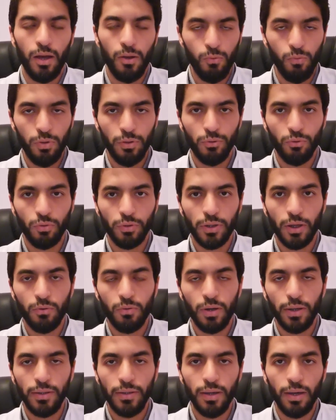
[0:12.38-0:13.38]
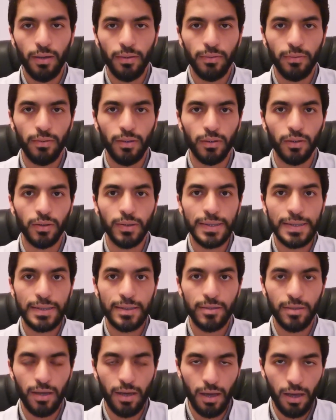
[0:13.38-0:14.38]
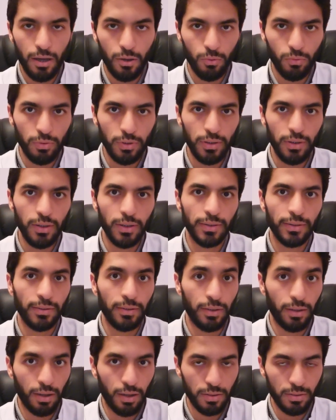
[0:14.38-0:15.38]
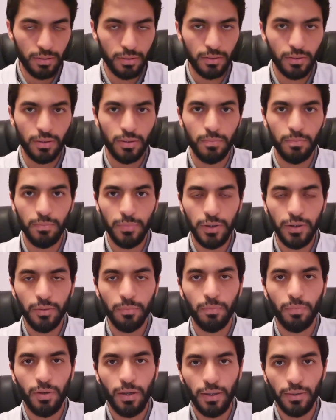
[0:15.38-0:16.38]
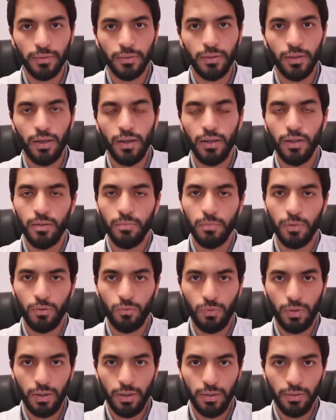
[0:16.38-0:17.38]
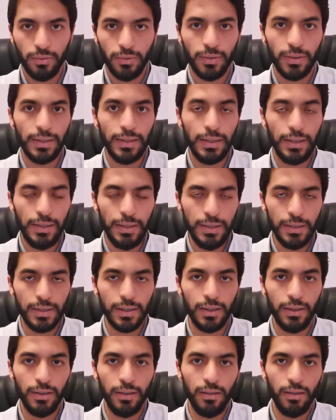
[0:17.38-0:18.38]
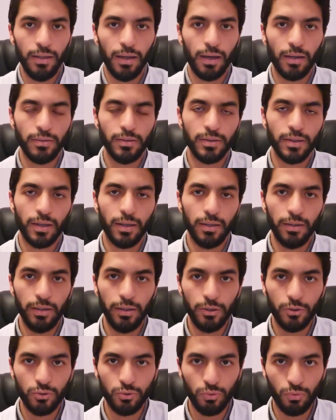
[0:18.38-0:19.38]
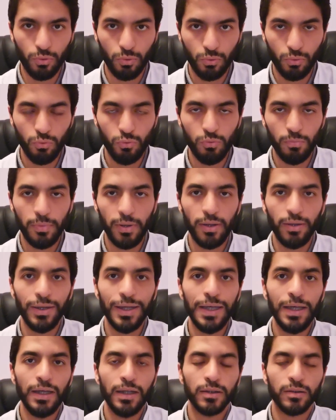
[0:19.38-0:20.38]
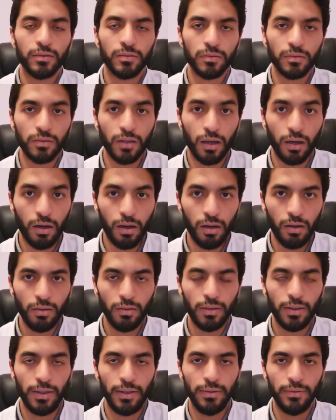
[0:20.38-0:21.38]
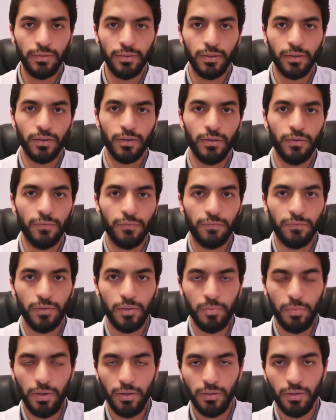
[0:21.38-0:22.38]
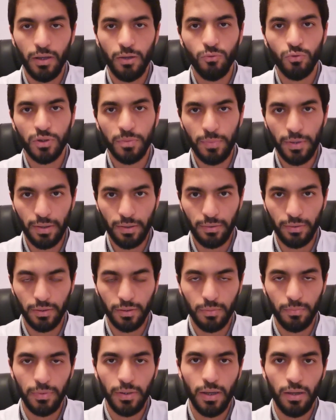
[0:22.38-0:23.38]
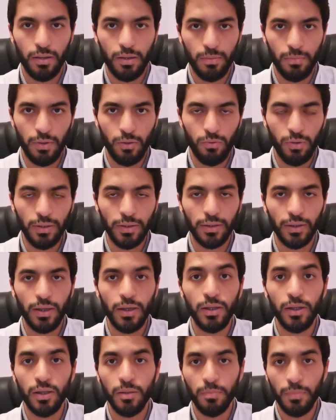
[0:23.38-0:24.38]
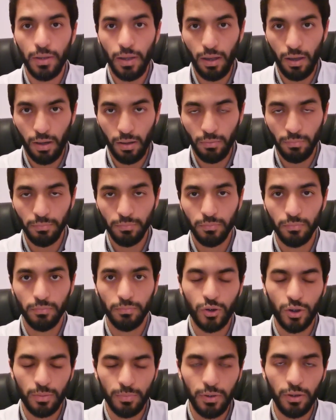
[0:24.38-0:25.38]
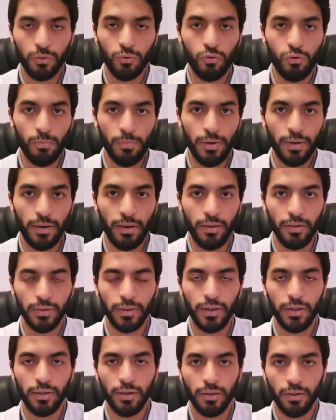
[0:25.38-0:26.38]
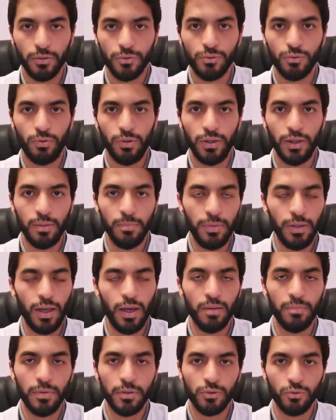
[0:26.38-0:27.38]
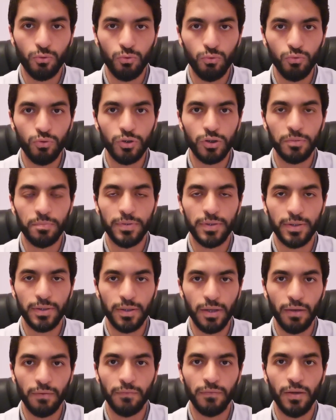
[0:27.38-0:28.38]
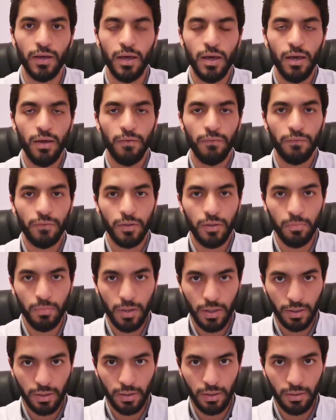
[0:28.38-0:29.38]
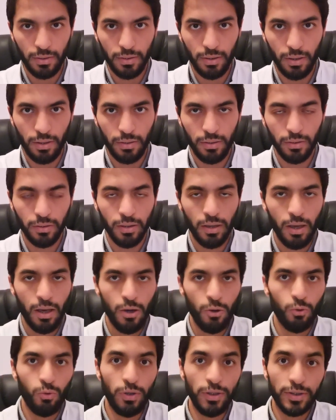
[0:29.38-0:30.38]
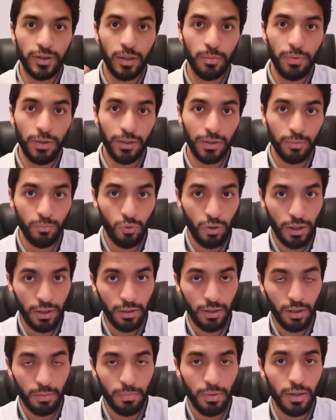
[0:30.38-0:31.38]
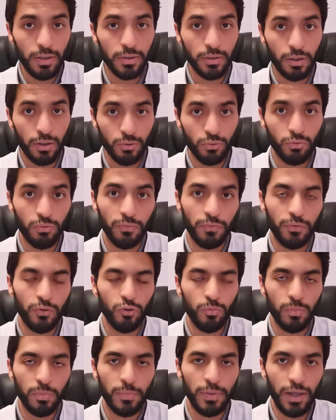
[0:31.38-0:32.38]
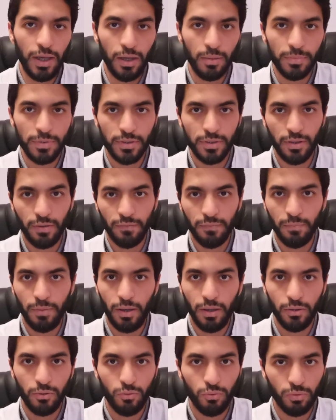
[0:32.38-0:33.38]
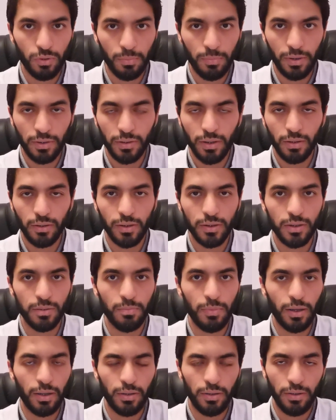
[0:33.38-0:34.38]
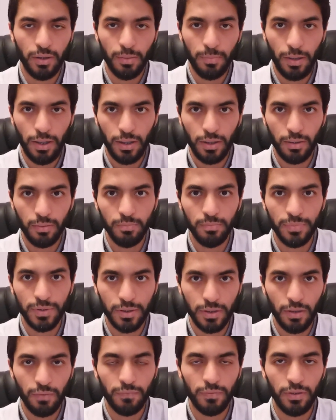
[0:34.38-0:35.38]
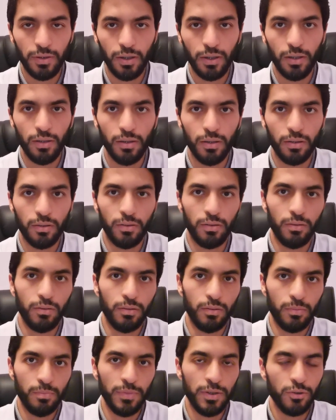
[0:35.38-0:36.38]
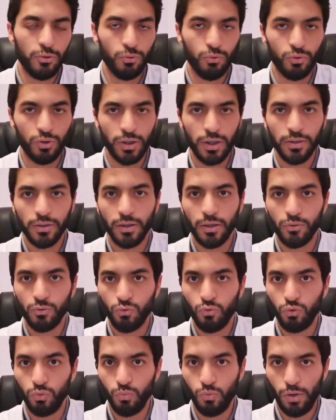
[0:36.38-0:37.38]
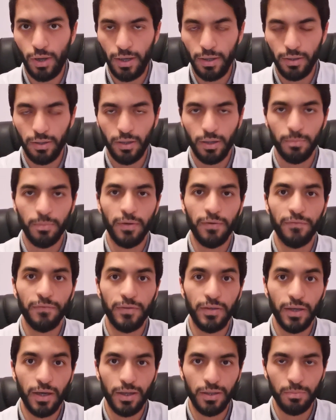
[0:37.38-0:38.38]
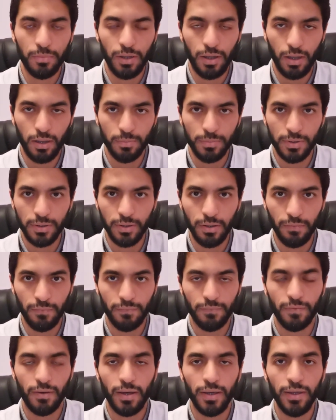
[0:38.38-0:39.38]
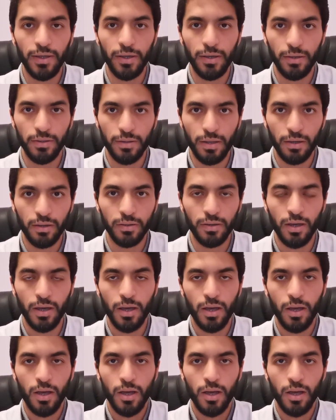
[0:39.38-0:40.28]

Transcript: أول نقطة وهي أنك تحاول تنقص من بعض المواد حيث هي اللي غادي تخلي الجرثومة طغى عندك في المعدة وتمرضك من هذه المواد كاين الملحة جميع الخبراء كيركزوا على الملحه ما تكونش بزاف في الماكله ديالك وحتى بعض المعلبات كتكون فيهم الملحه بزاف بحال دوك البطاطس المقليه بحال بزاف ديال المنتوجات كتكون معلبه فيها الملحه بزاف فاحذر